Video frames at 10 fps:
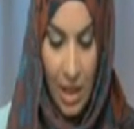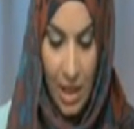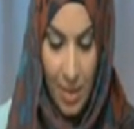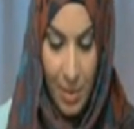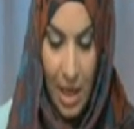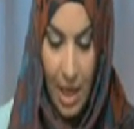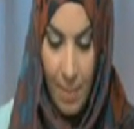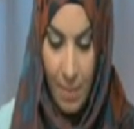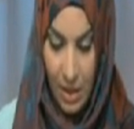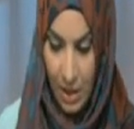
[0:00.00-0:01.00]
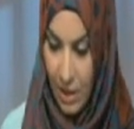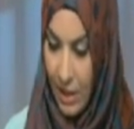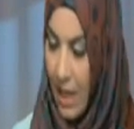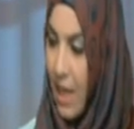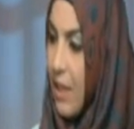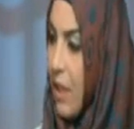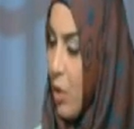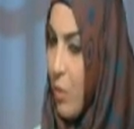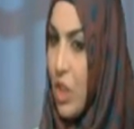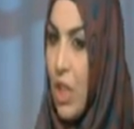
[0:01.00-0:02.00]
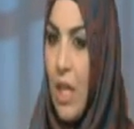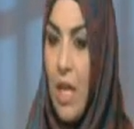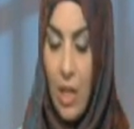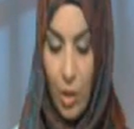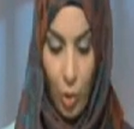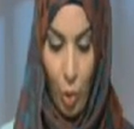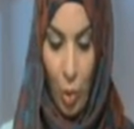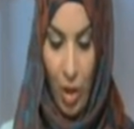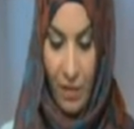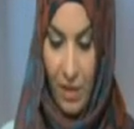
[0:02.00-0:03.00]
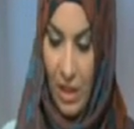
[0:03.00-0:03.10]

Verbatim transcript: هذه من اهم نعم النقاط اللي اليوم نعم. ان شاء الله نطرحوها في